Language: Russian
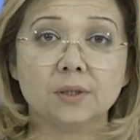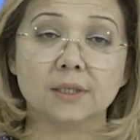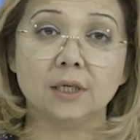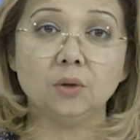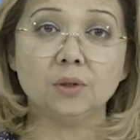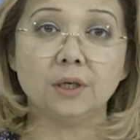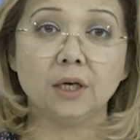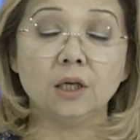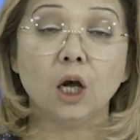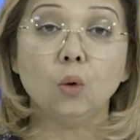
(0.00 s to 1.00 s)
создается
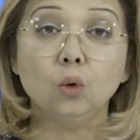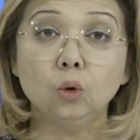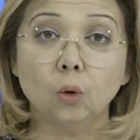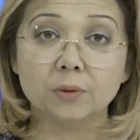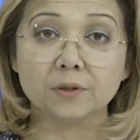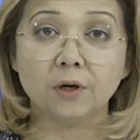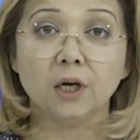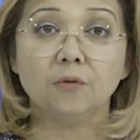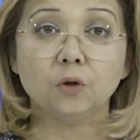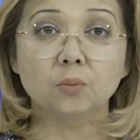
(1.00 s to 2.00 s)
ряд удобств,
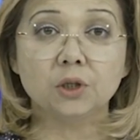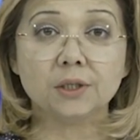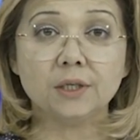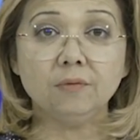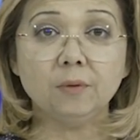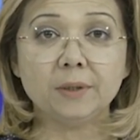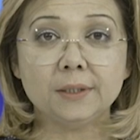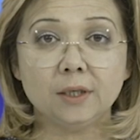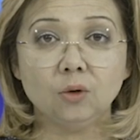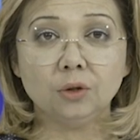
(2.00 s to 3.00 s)
в том числе в
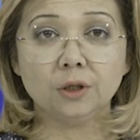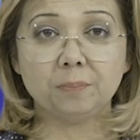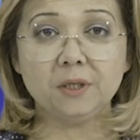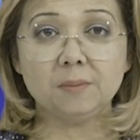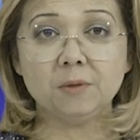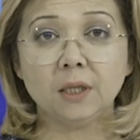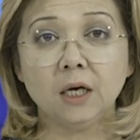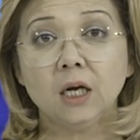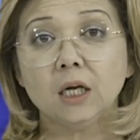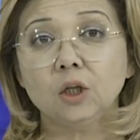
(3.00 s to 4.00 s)
определенных
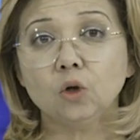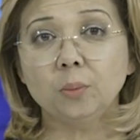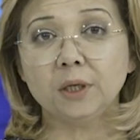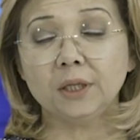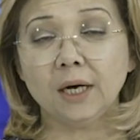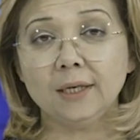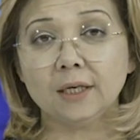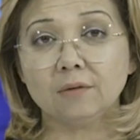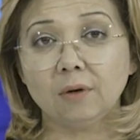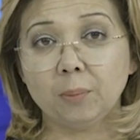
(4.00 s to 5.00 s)

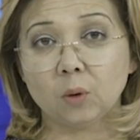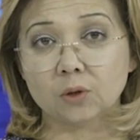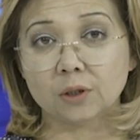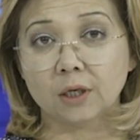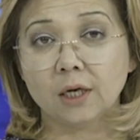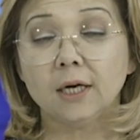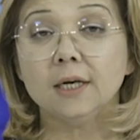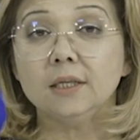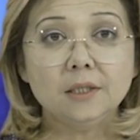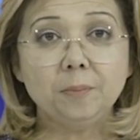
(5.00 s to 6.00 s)
письменно-документальных вопросах.
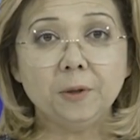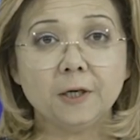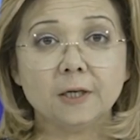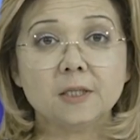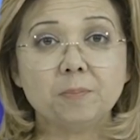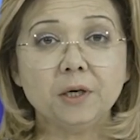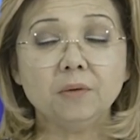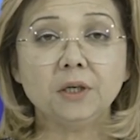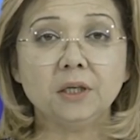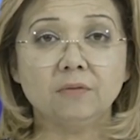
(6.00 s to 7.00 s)
Теперь с
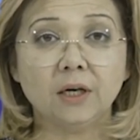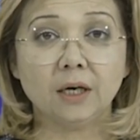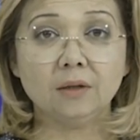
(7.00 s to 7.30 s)
1 января